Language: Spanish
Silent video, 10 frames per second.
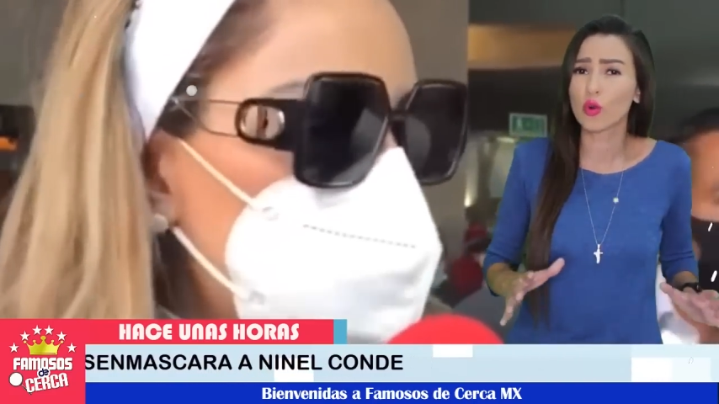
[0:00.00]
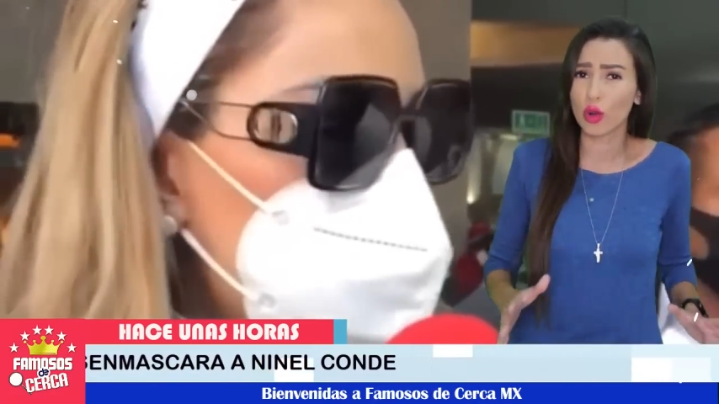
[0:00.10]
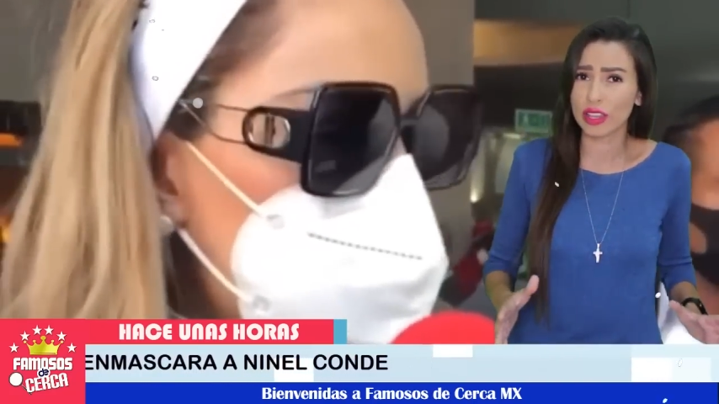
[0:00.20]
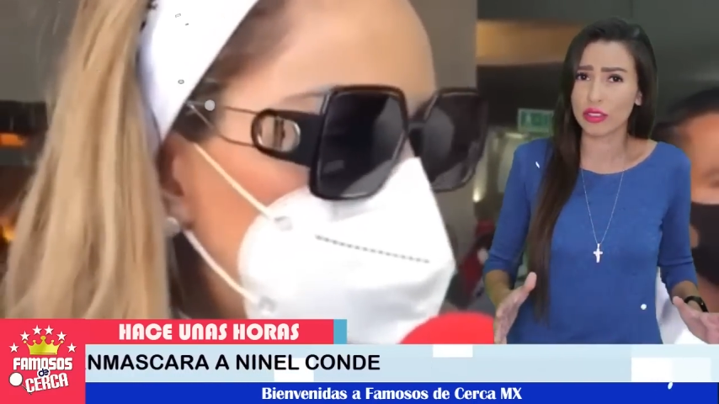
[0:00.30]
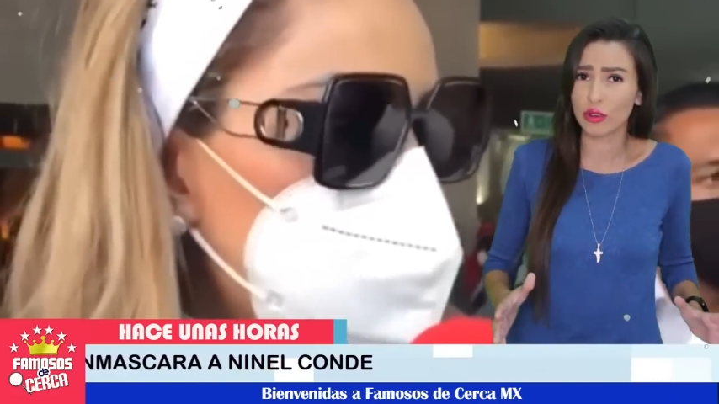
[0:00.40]

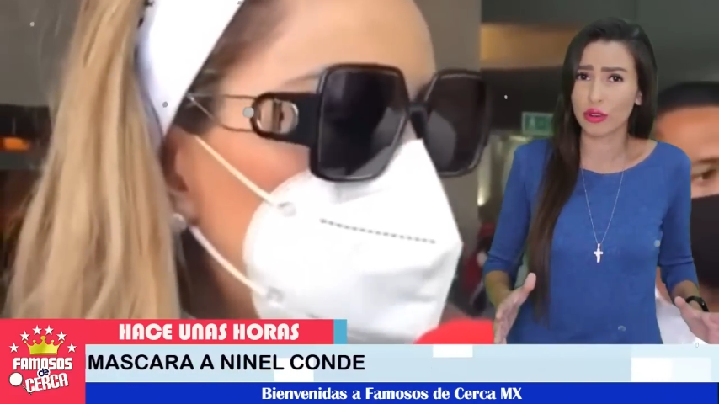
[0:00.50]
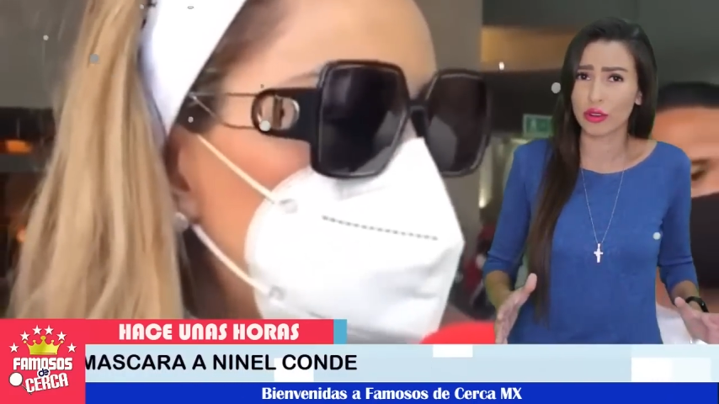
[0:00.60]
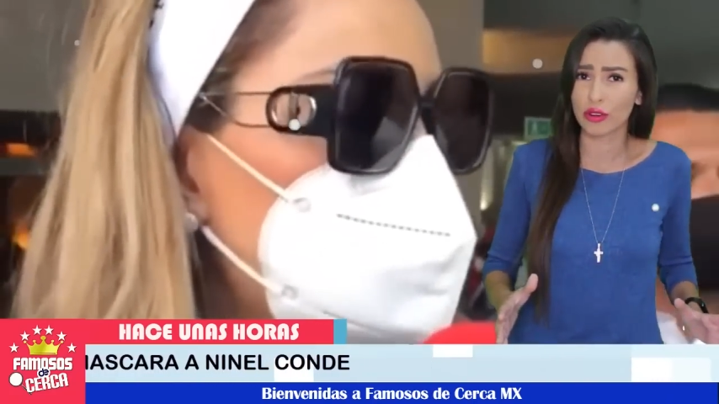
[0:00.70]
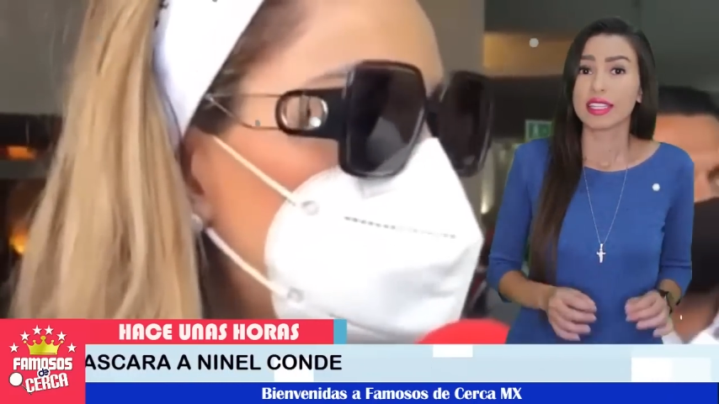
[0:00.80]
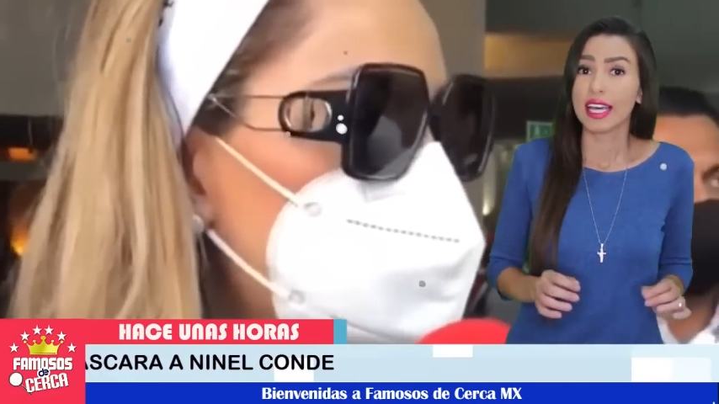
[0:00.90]
cuento.
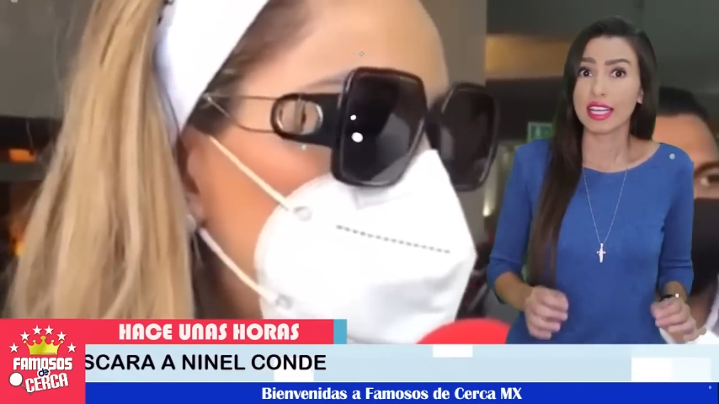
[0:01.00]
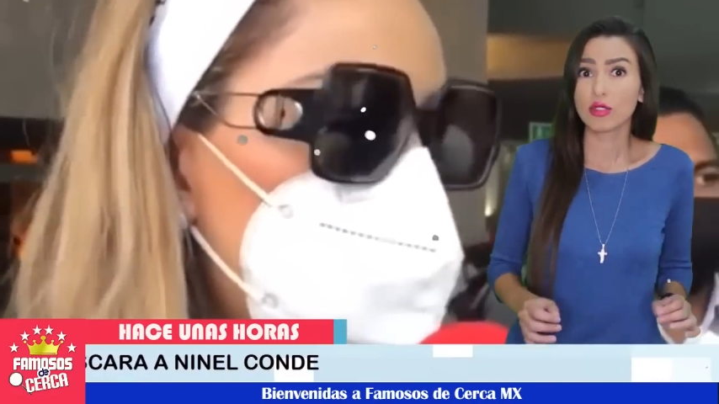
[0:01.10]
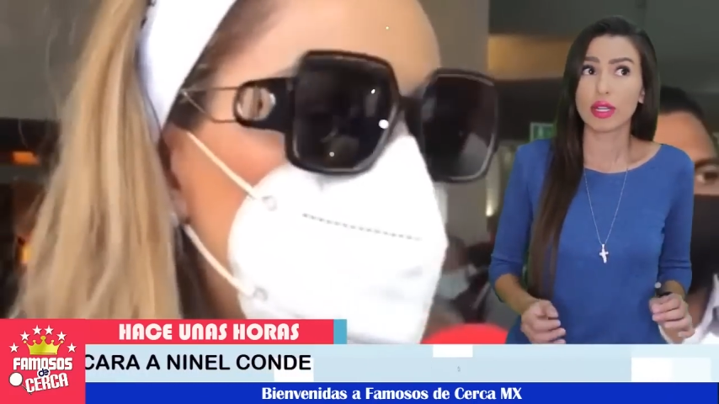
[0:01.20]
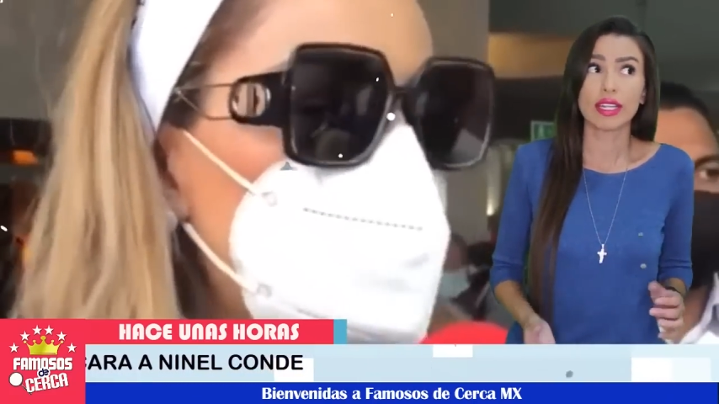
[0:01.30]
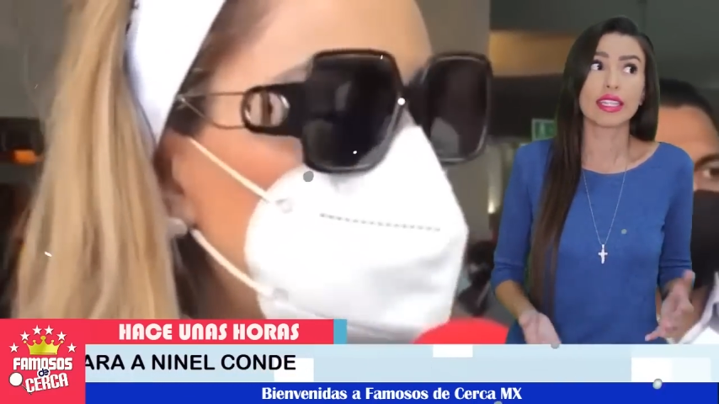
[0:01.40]
De
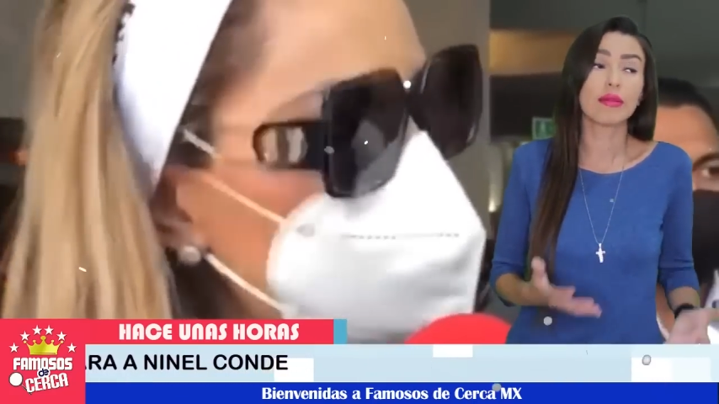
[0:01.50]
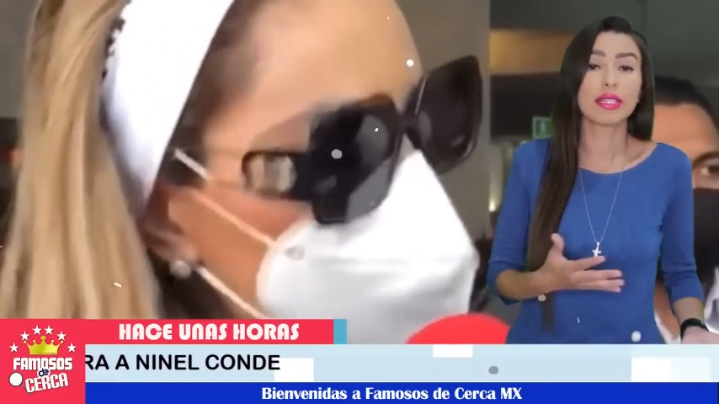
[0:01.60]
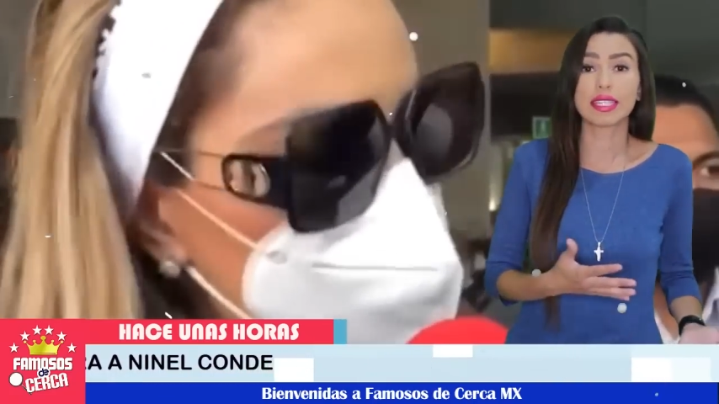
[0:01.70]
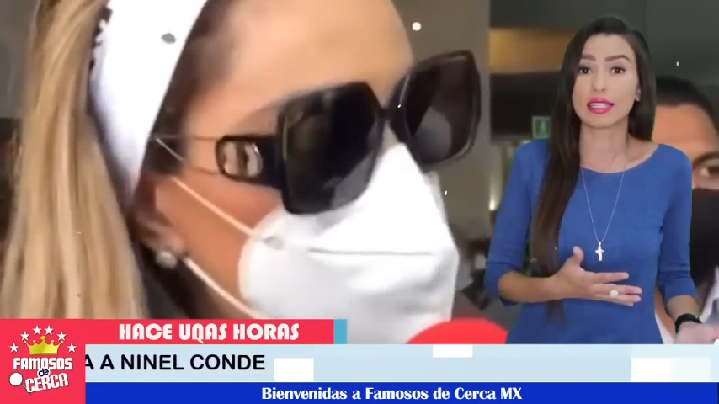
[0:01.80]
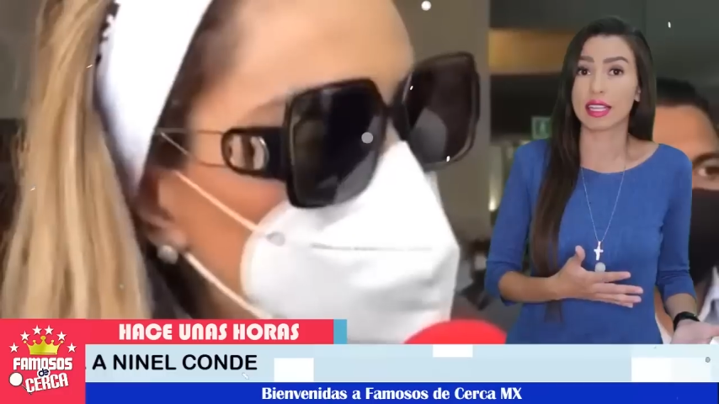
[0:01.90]
hecho, en
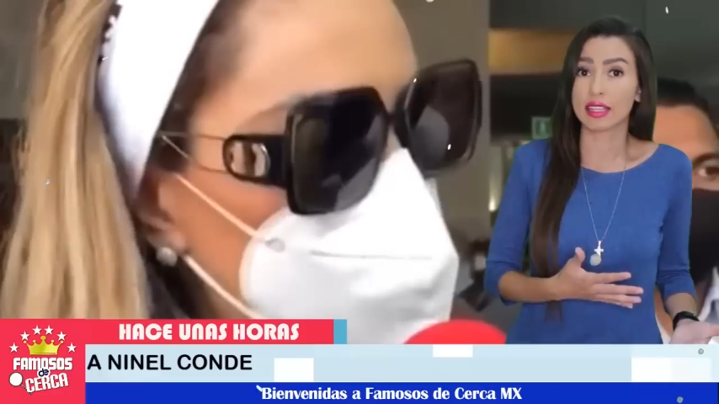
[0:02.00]
entrevistas